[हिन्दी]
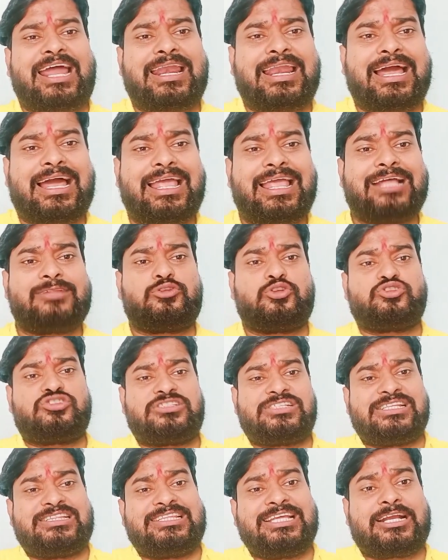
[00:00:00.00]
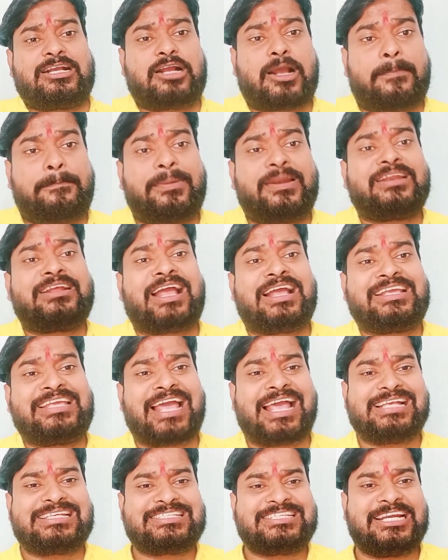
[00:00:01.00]
लगाया तो सिद्दीक कपन का
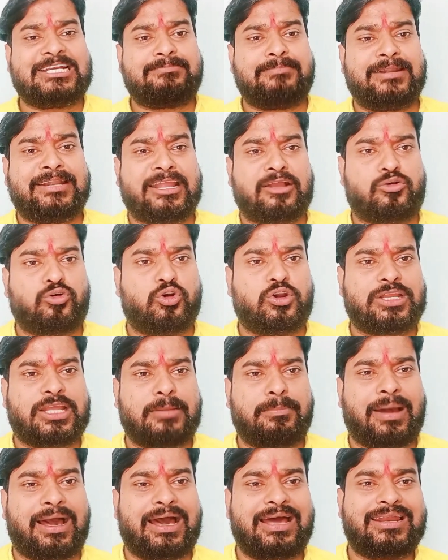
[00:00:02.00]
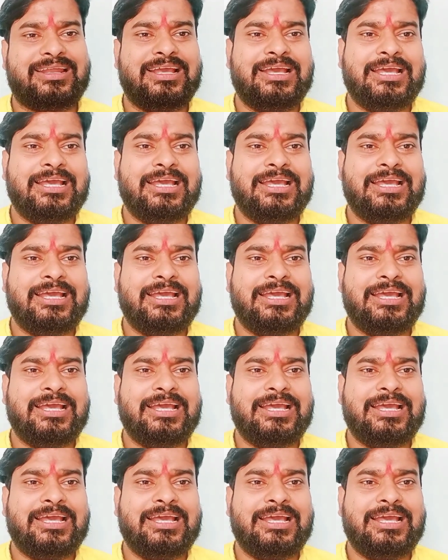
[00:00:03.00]
क्या स्टेटमेंट है कोर्ट के बाहर